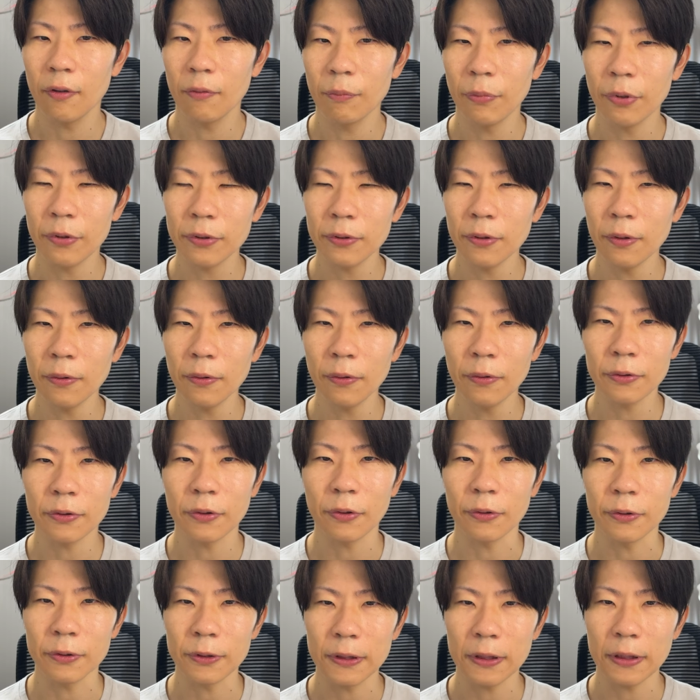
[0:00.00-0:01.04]
僕の
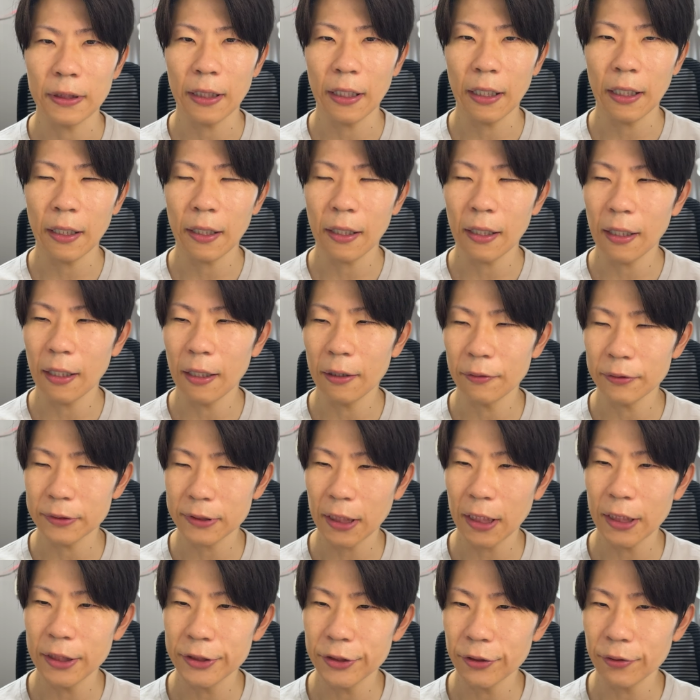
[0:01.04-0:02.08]
ノート、あの、
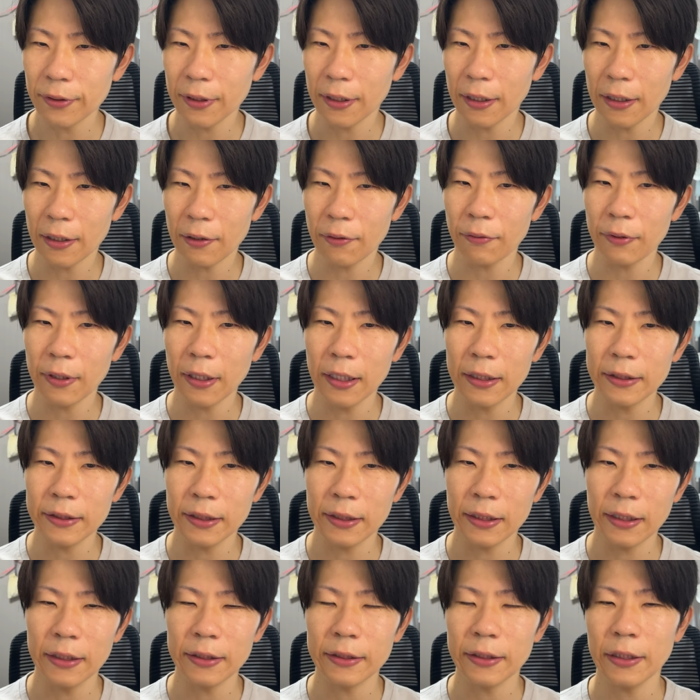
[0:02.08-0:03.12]
最初からご覧い
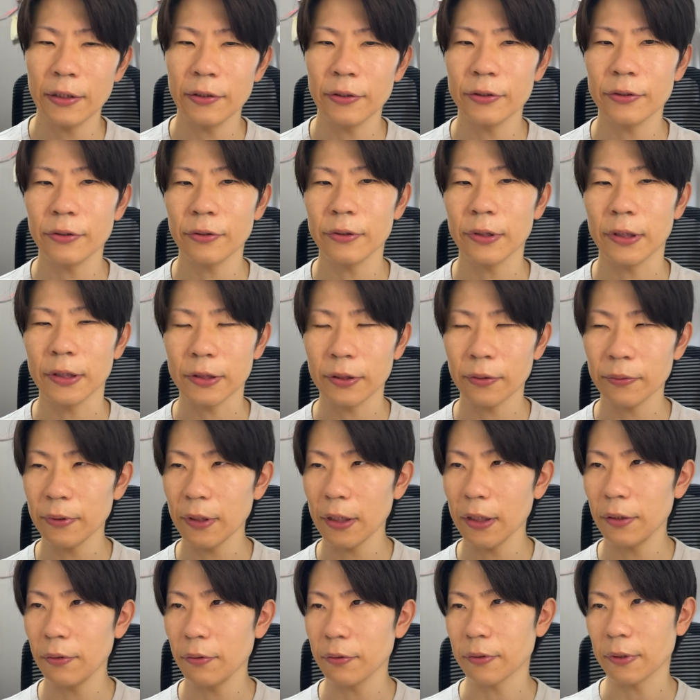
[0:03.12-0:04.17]
ただいている人ってそん
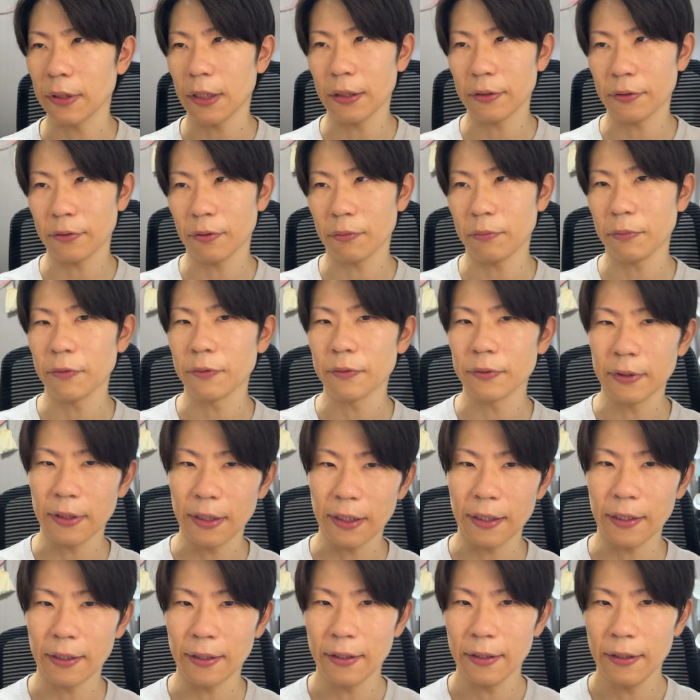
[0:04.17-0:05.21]
なに多くないと思うん
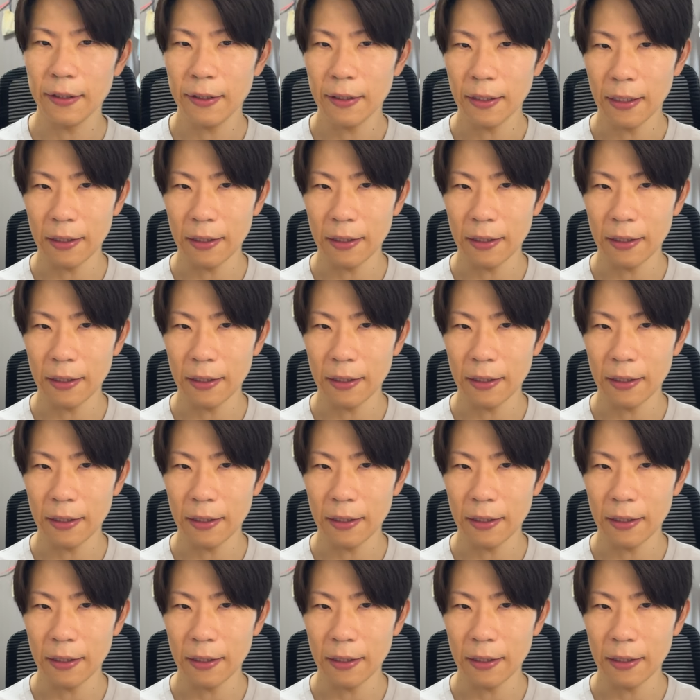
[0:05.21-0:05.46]
で、